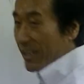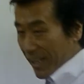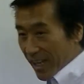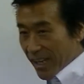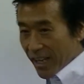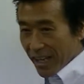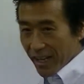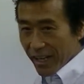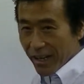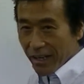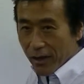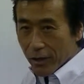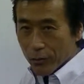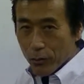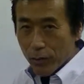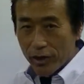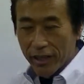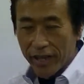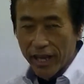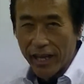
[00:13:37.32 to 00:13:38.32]
で
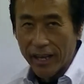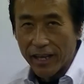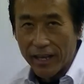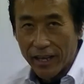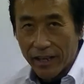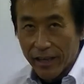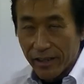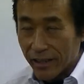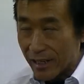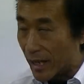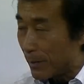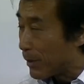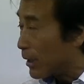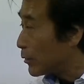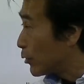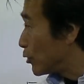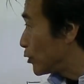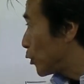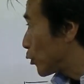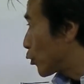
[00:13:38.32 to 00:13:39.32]
それで山
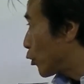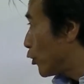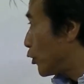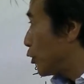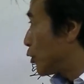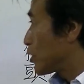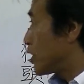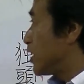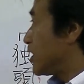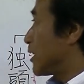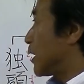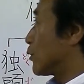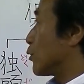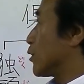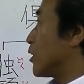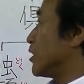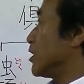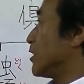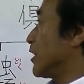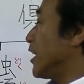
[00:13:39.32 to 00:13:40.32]
鳥の声を聞いた
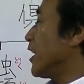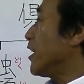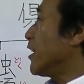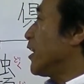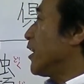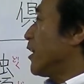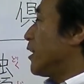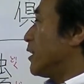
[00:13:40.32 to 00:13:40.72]
時にね